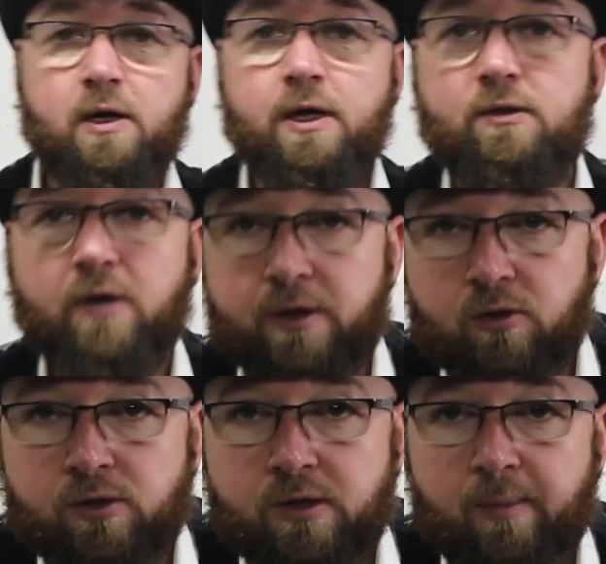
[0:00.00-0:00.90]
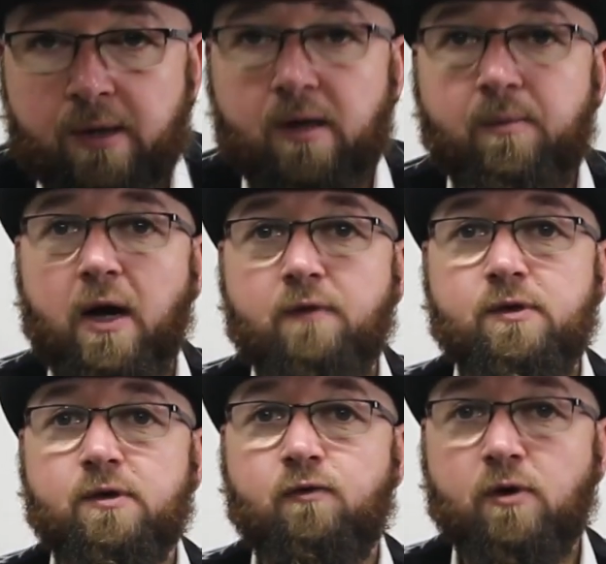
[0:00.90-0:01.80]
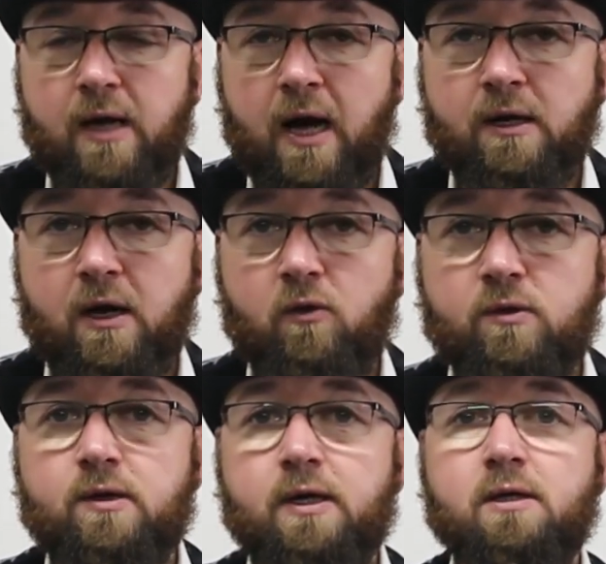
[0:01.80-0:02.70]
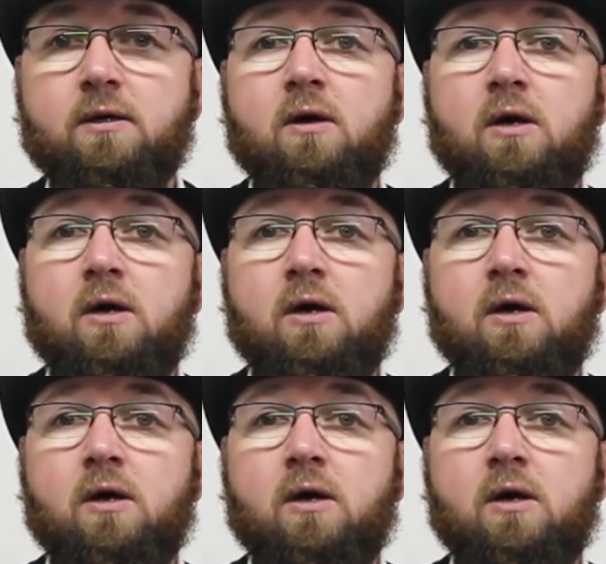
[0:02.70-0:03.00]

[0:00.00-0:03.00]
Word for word: Ich zeige euch die Messer mal, wie sie von nahen aussehen